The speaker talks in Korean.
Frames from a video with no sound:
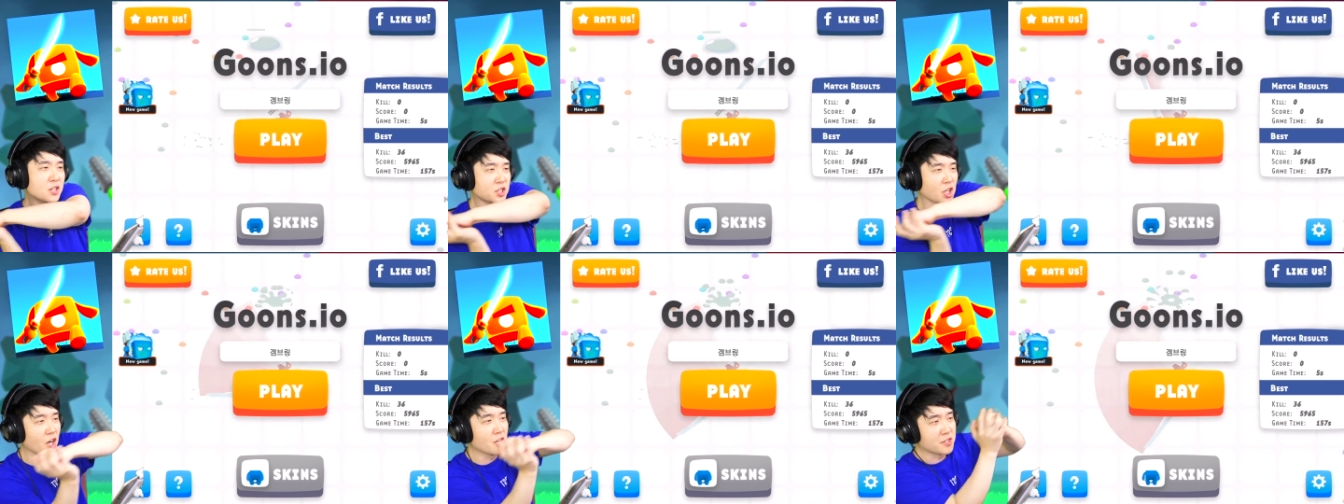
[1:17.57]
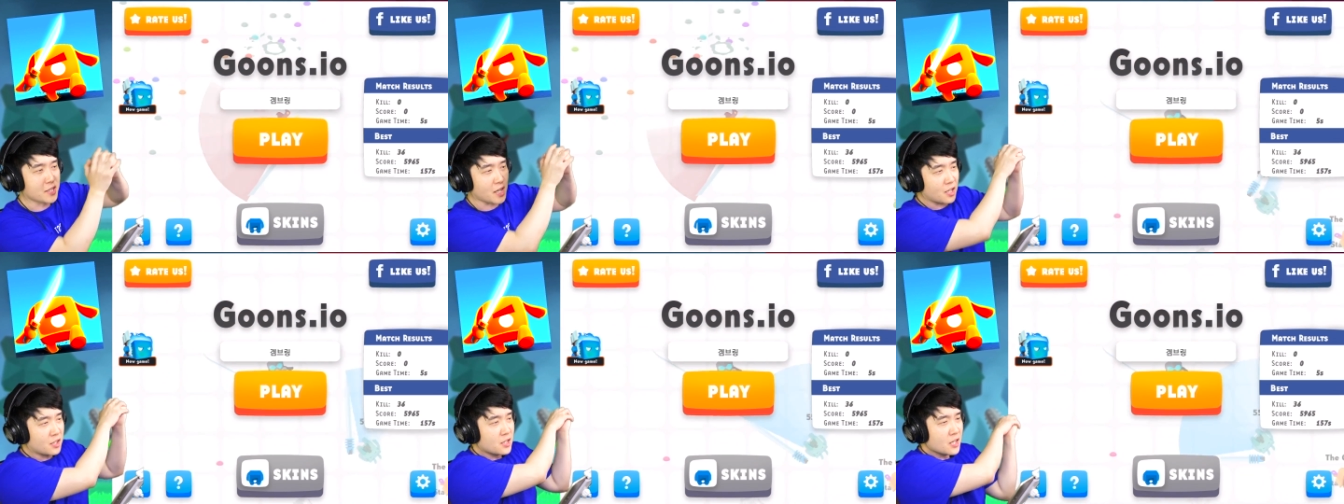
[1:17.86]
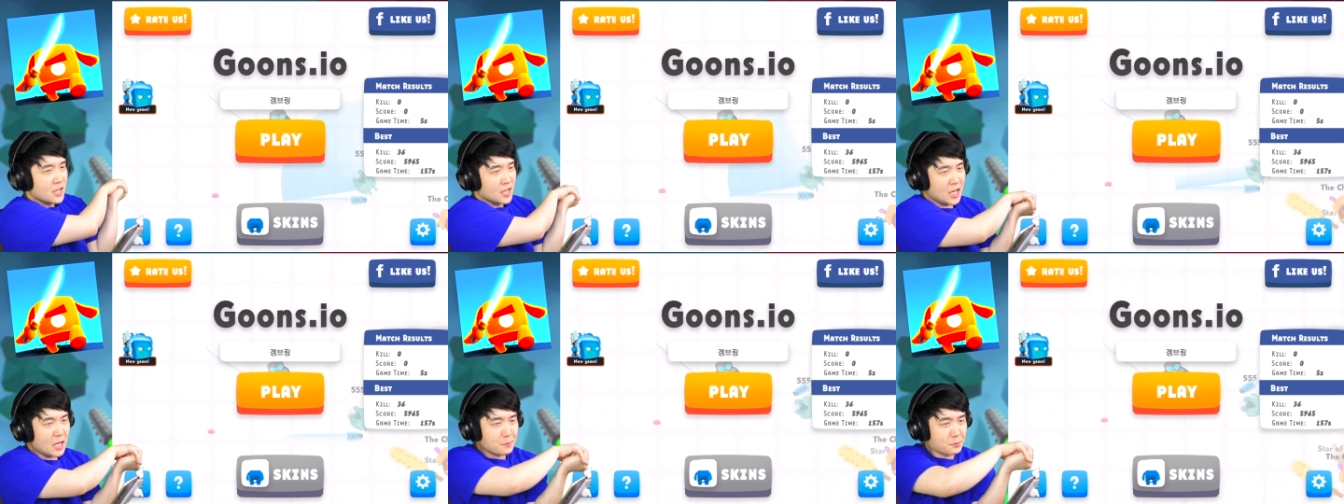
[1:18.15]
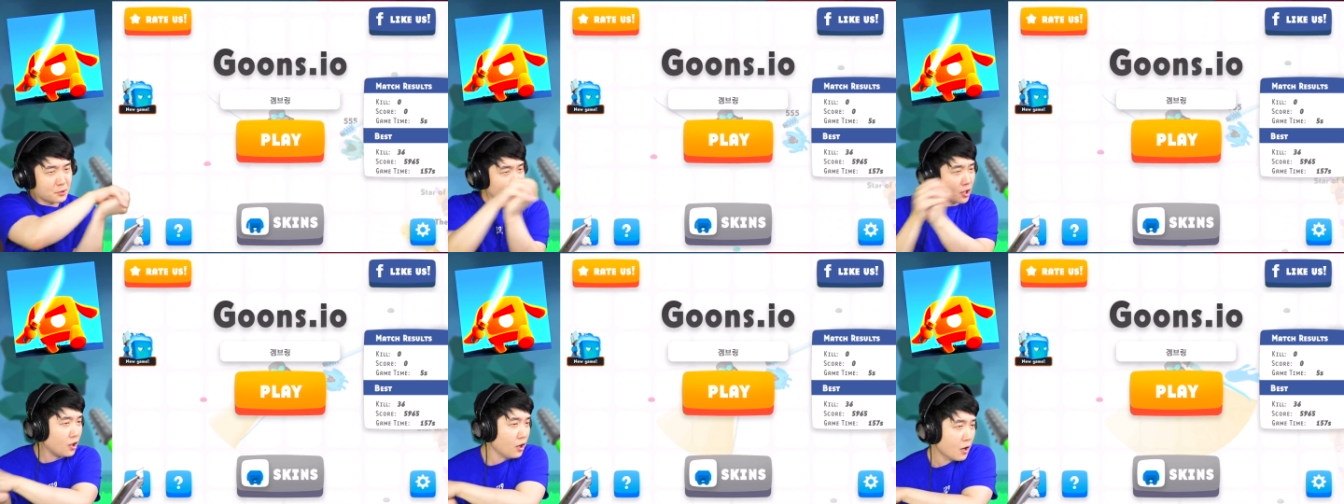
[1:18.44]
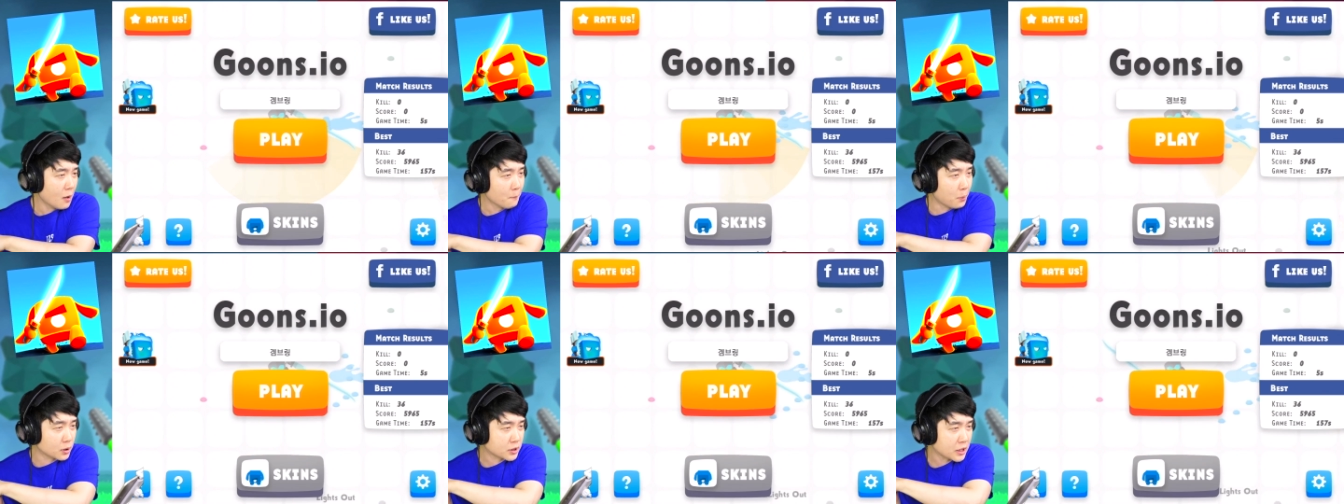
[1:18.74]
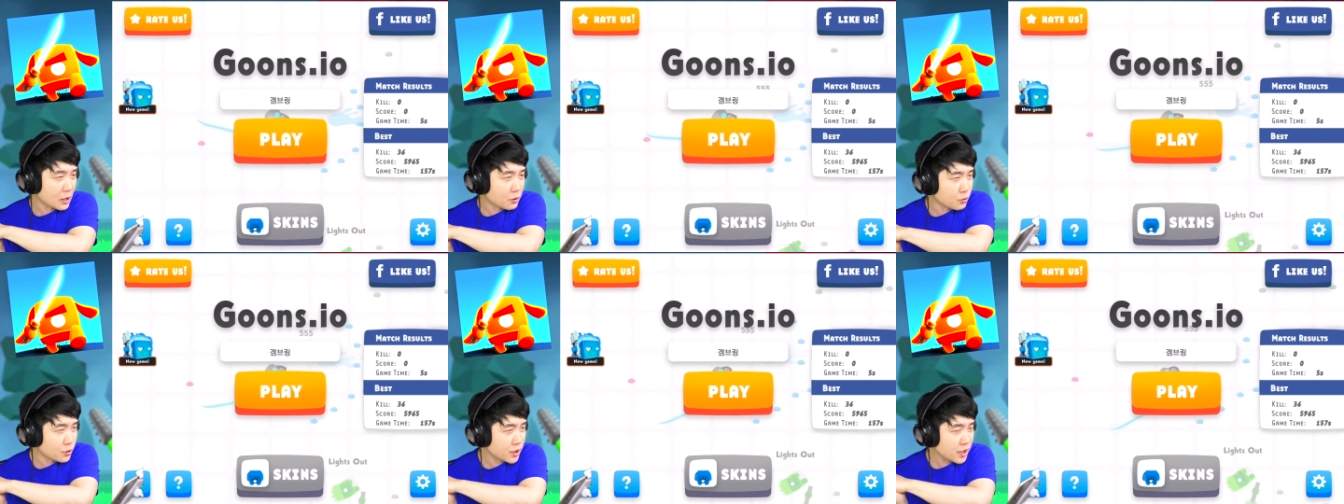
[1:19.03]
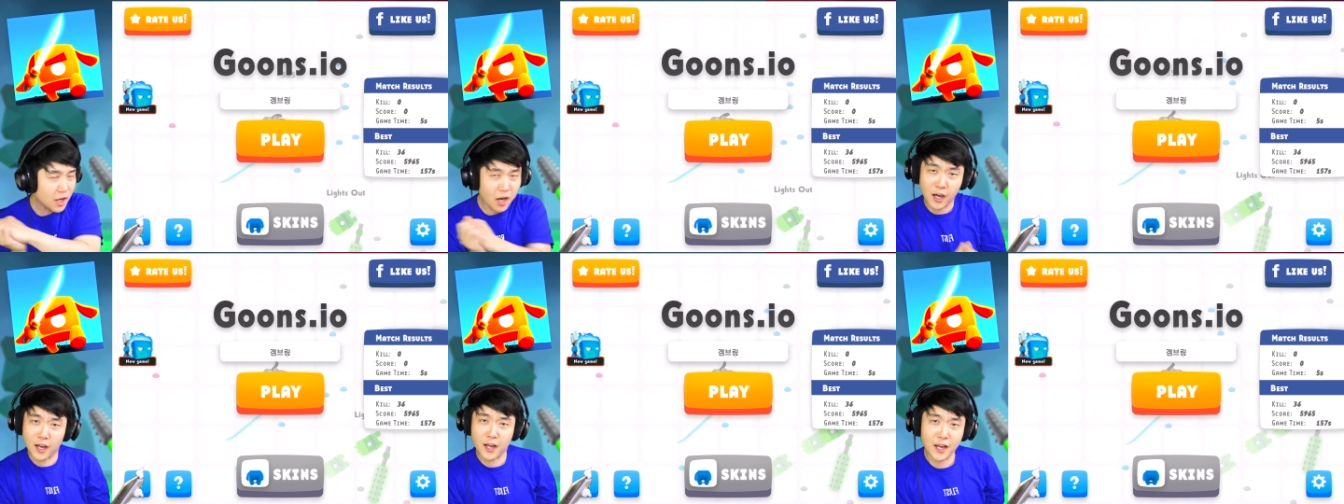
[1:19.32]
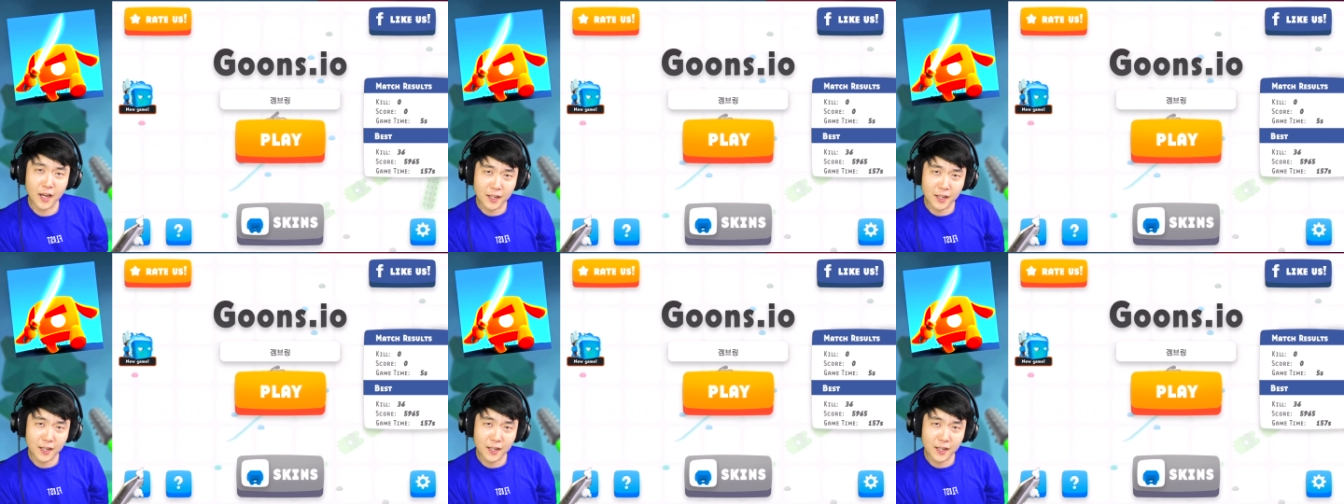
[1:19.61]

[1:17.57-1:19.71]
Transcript: 전장을 휩쓸어 보자구요.